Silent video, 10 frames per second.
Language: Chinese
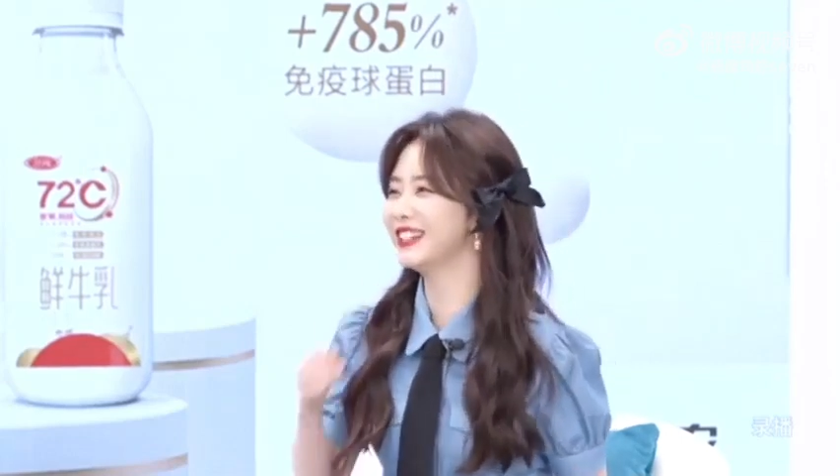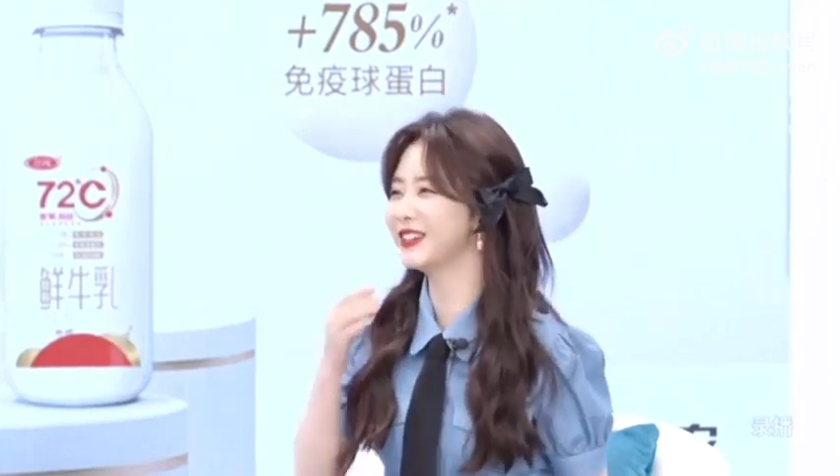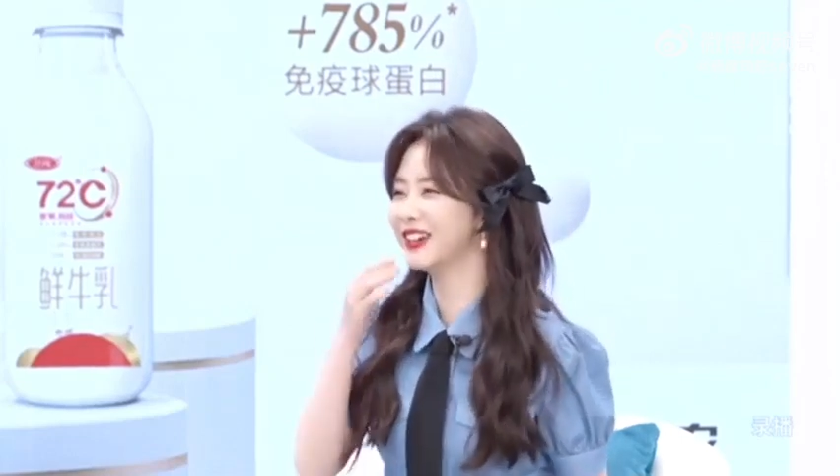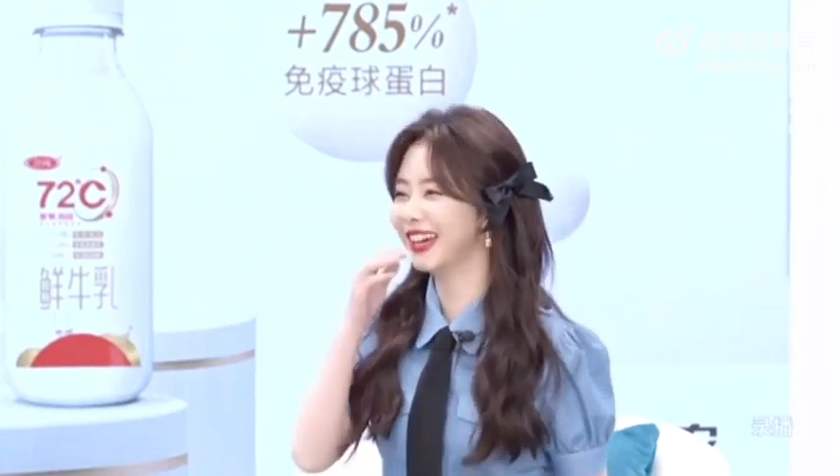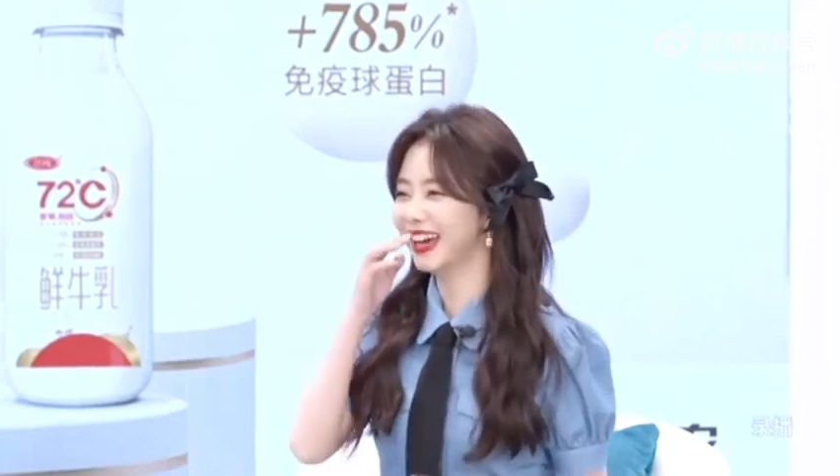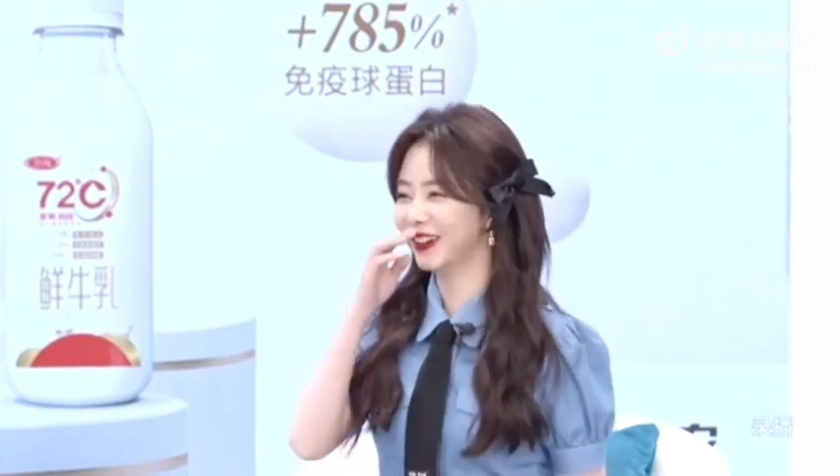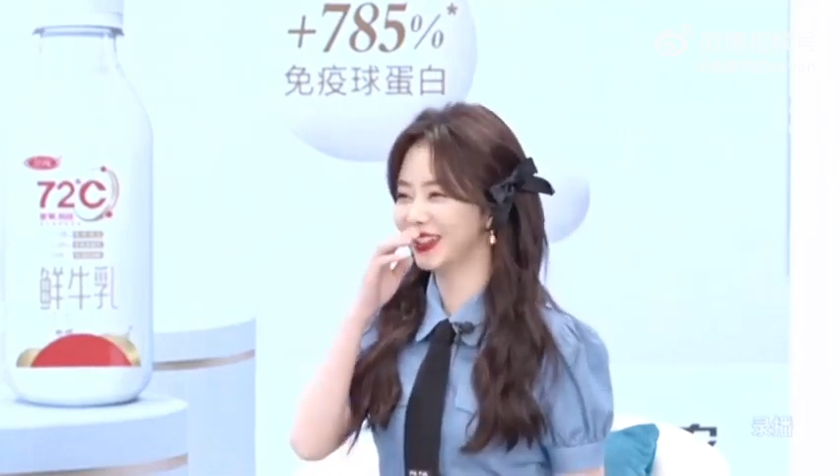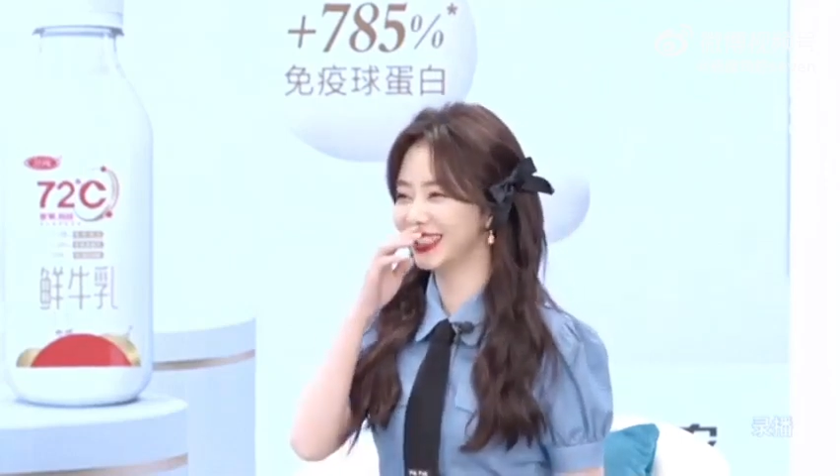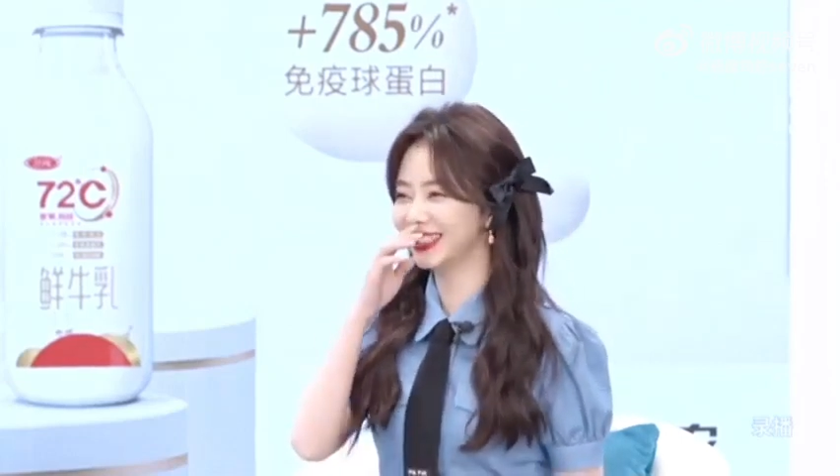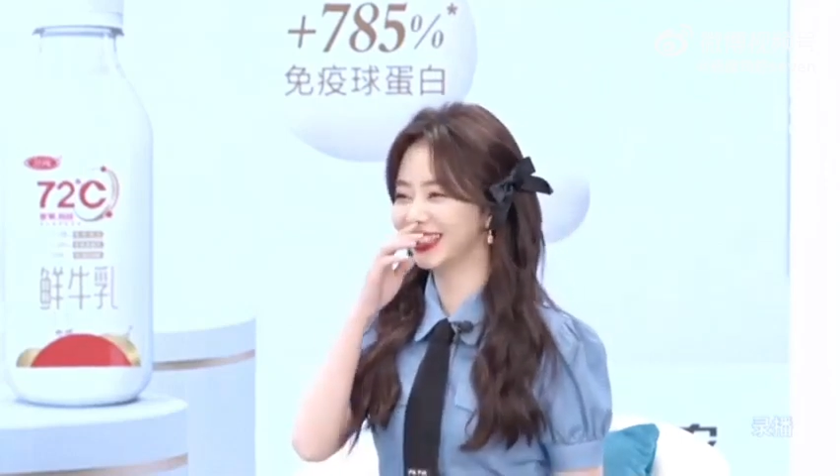因为我
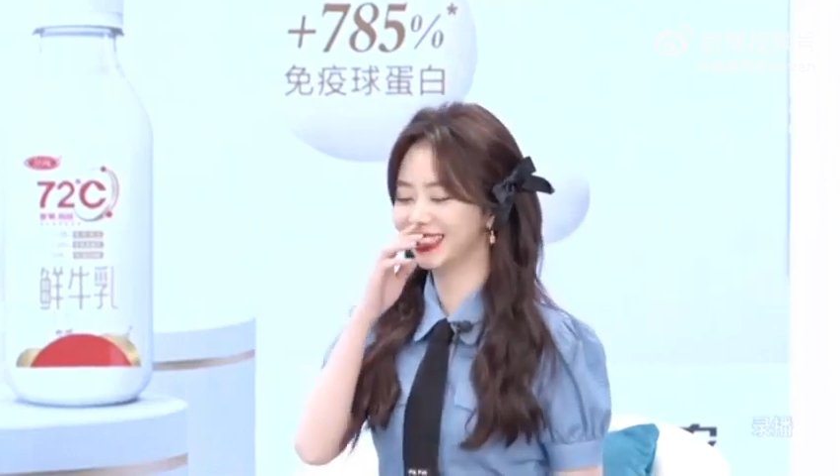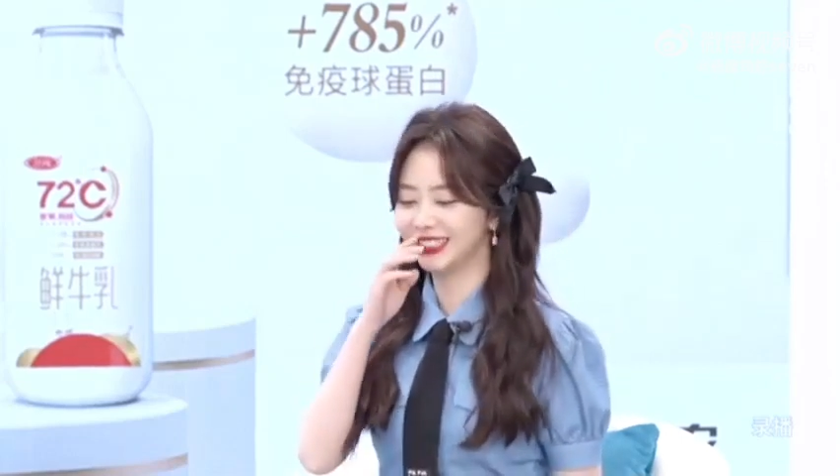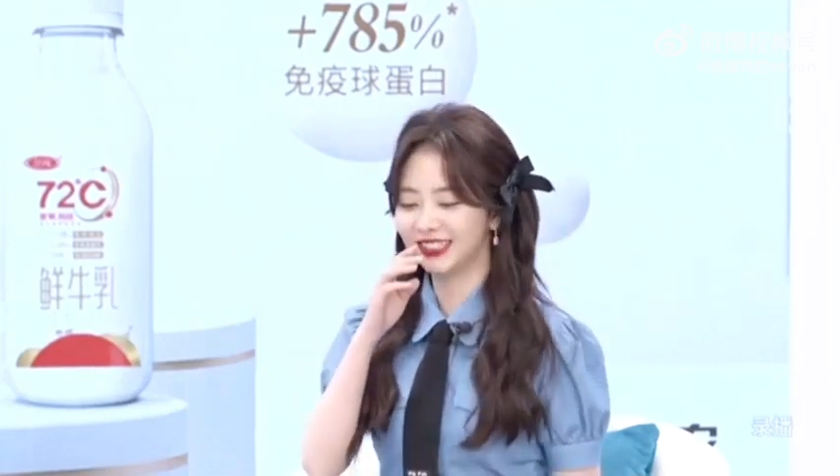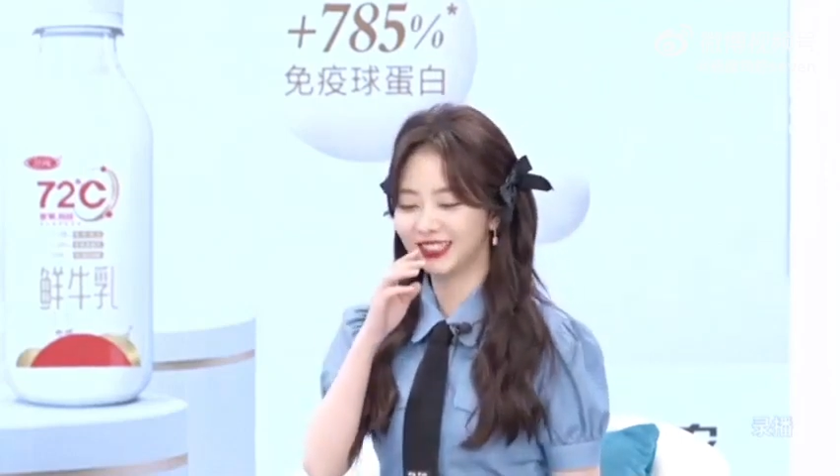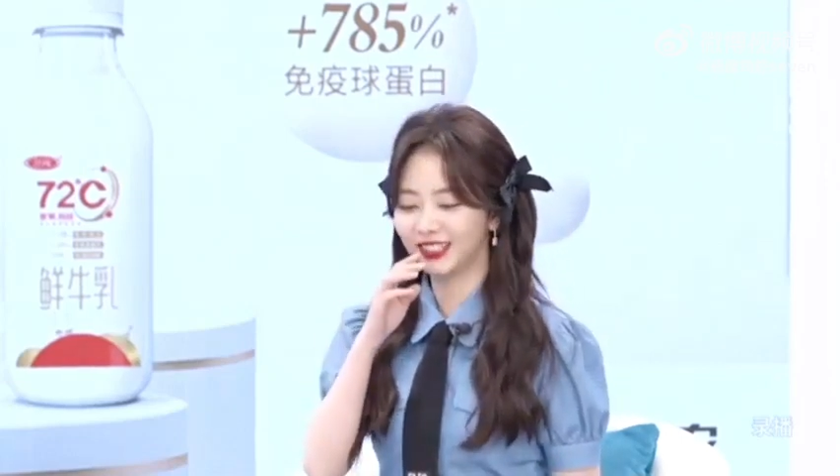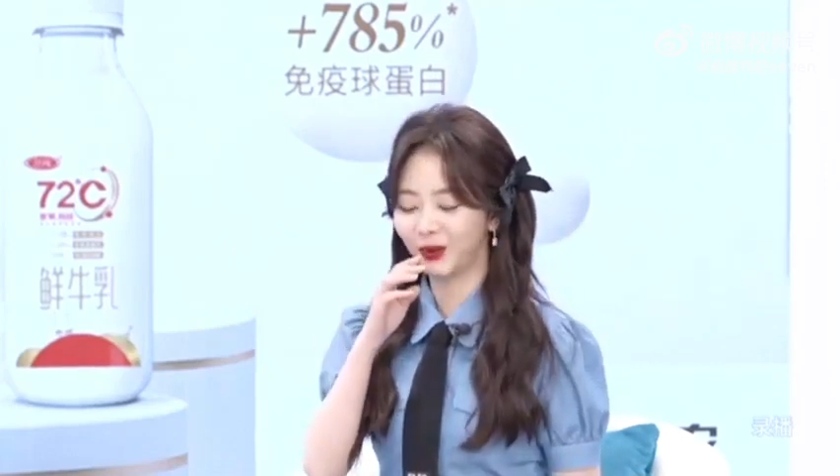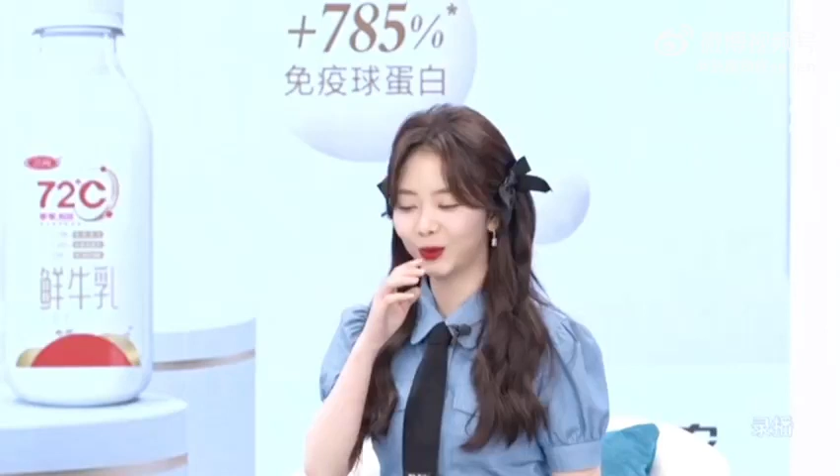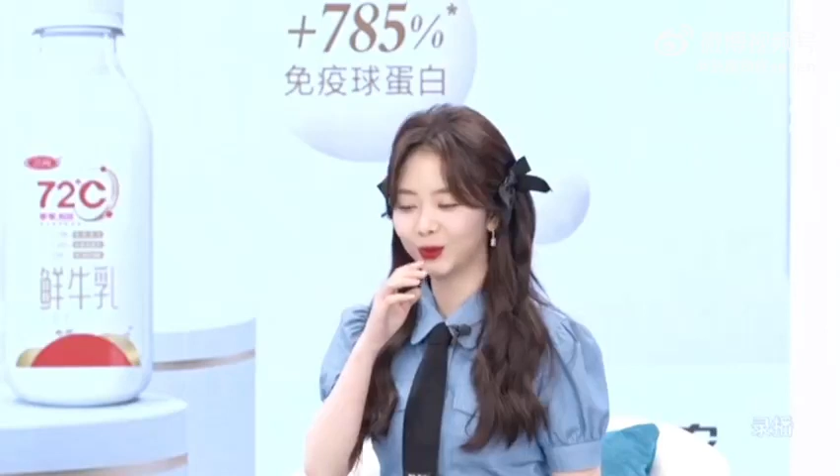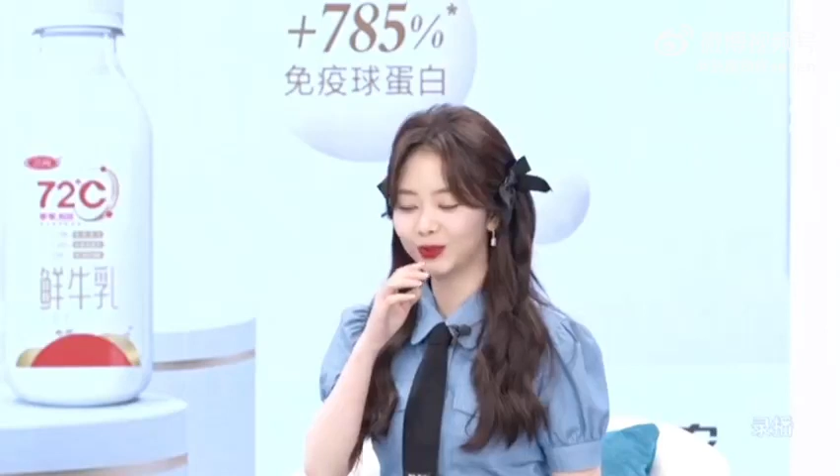记得头